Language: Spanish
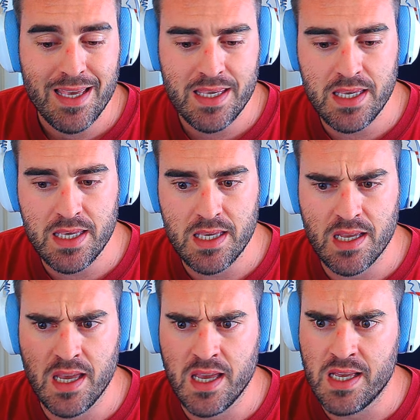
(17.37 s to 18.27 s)
y
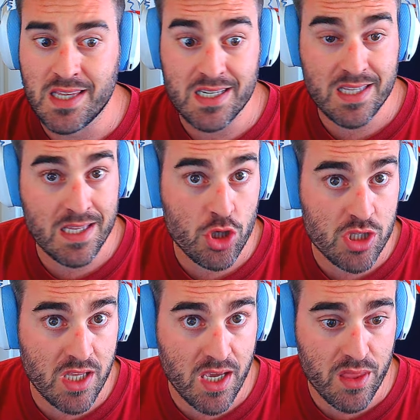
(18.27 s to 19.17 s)
300 eh,
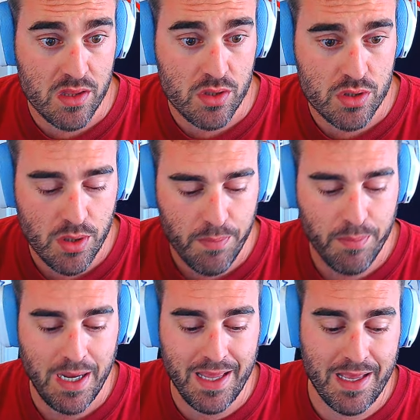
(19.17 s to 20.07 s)
tiquecitos,
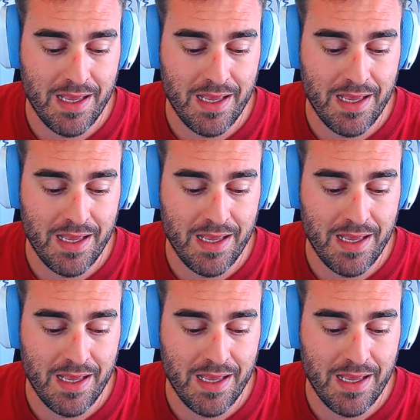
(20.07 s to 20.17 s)
¿vale?